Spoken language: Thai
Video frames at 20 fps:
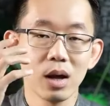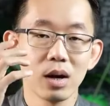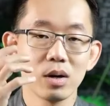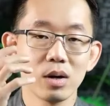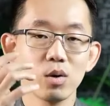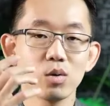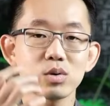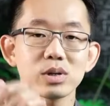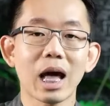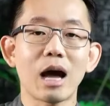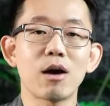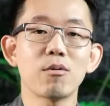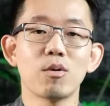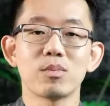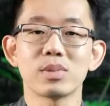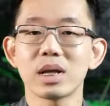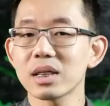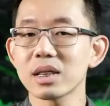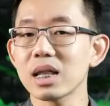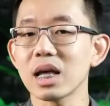ลูกสาวผ
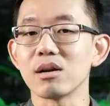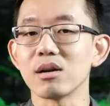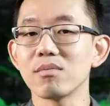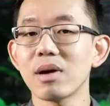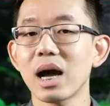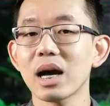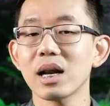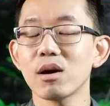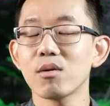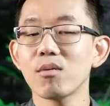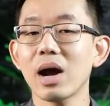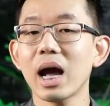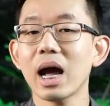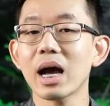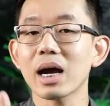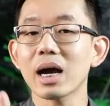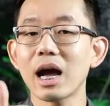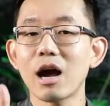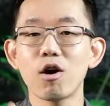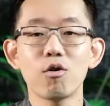มจะติดมากเลยว่า
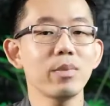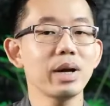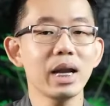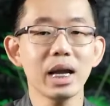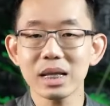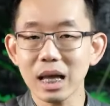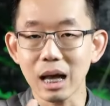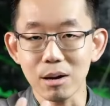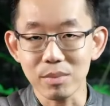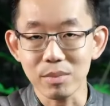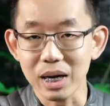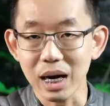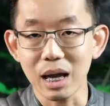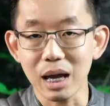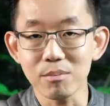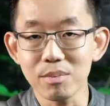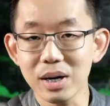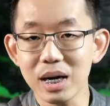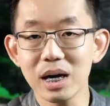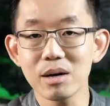เขาไม่ได้ทำอะไร
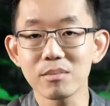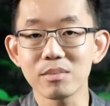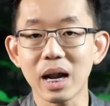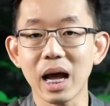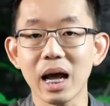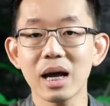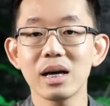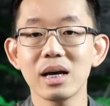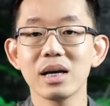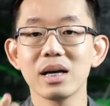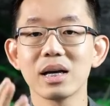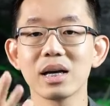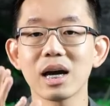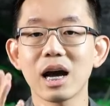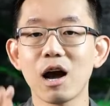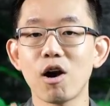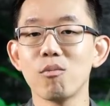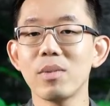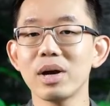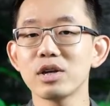เพิ่มนะ
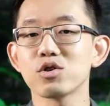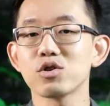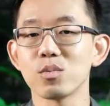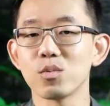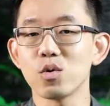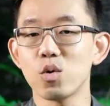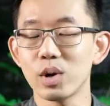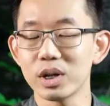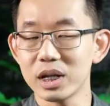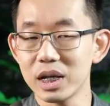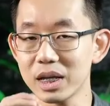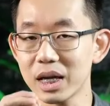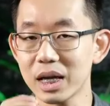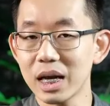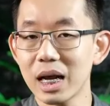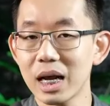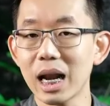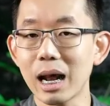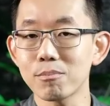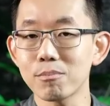เขาไม่สมควรที่จะ
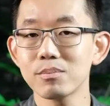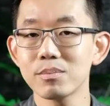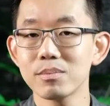ได้รับ